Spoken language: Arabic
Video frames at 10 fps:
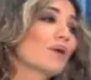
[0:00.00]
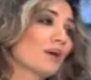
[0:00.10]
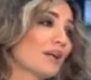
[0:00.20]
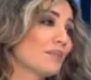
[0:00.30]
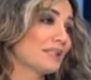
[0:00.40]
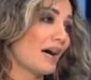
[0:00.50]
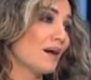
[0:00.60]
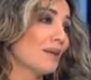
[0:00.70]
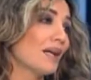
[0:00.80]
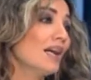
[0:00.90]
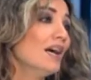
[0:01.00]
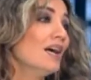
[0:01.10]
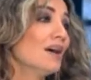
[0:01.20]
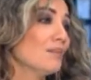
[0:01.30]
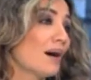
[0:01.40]
مره بيتعامل
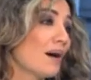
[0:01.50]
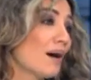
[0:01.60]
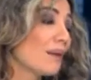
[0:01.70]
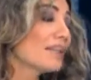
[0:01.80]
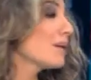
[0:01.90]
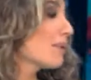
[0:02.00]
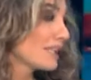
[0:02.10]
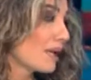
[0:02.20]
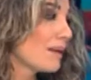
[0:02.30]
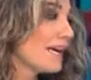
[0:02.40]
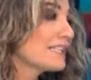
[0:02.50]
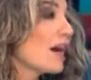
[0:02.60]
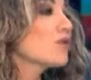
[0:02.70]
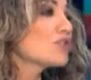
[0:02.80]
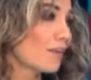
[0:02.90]
مع مكتب خدمات
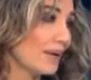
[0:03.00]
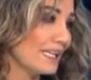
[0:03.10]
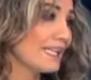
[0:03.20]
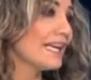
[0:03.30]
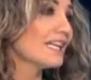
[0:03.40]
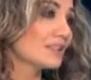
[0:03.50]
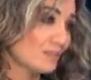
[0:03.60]
او جمعيات